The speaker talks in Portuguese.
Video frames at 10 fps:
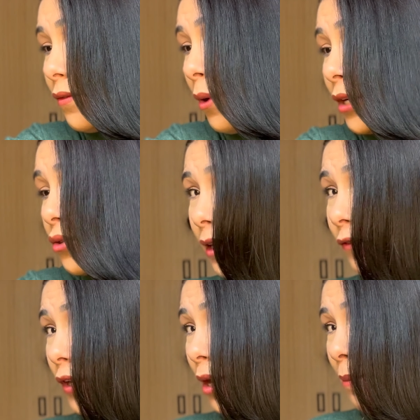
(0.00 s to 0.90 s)
eu acho
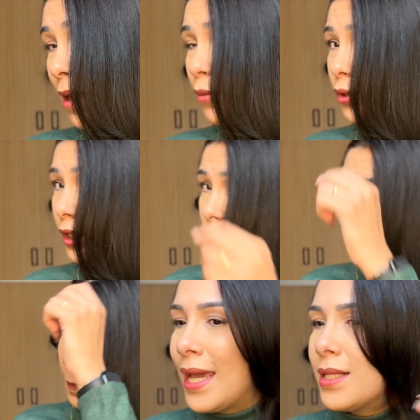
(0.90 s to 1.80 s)
que fica bem
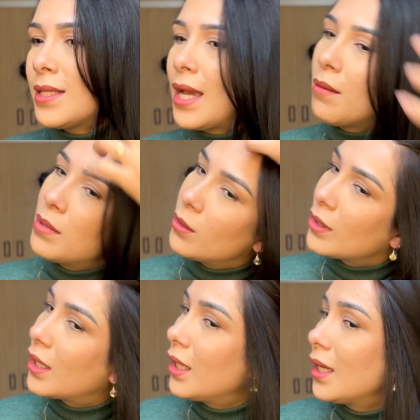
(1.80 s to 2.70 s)
bonito. Esse cabelo
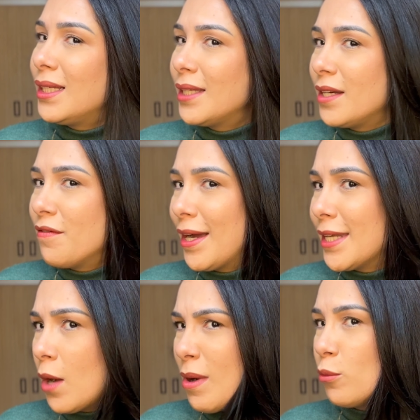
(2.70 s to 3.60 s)
aqui, ainda ele
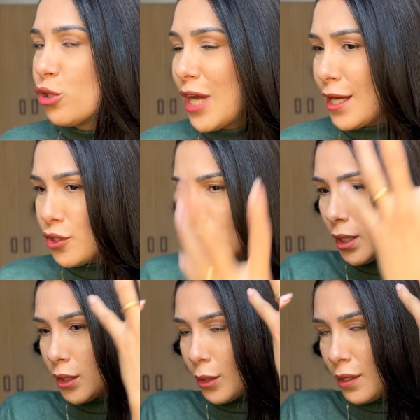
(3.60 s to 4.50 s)
vai dar uma
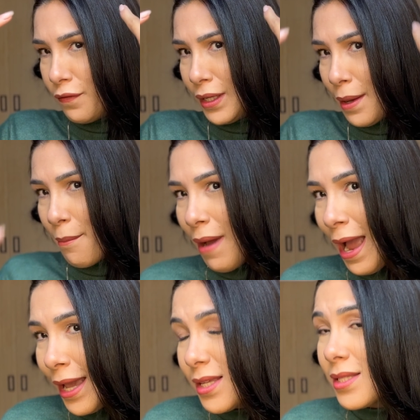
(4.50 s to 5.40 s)
murchadinha, então ele fica
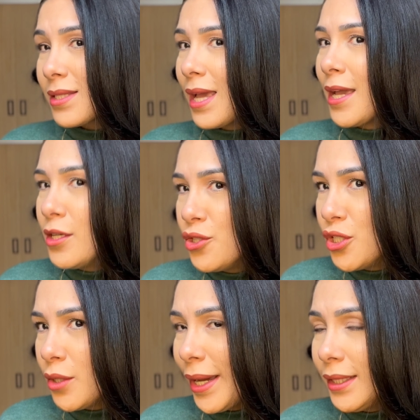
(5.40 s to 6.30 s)
mais
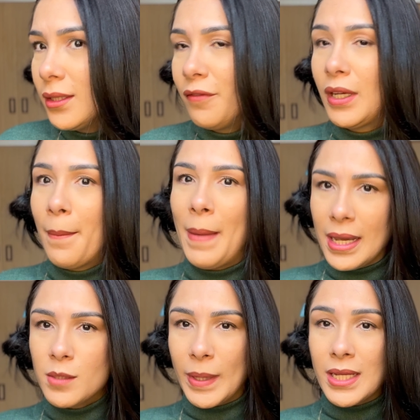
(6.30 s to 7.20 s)
caidinho ainda, fica
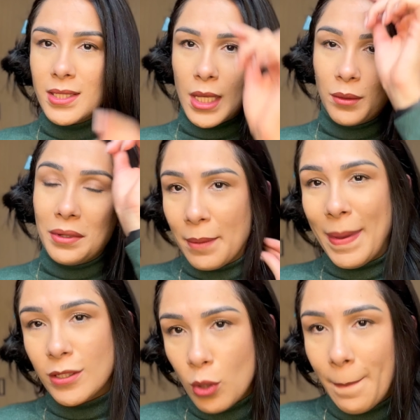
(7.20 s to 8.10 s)
mais parecendo que
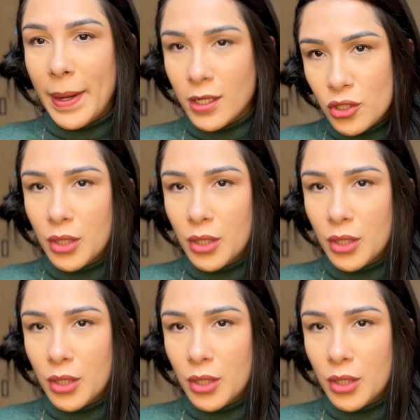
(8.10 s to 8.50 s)
passou prancha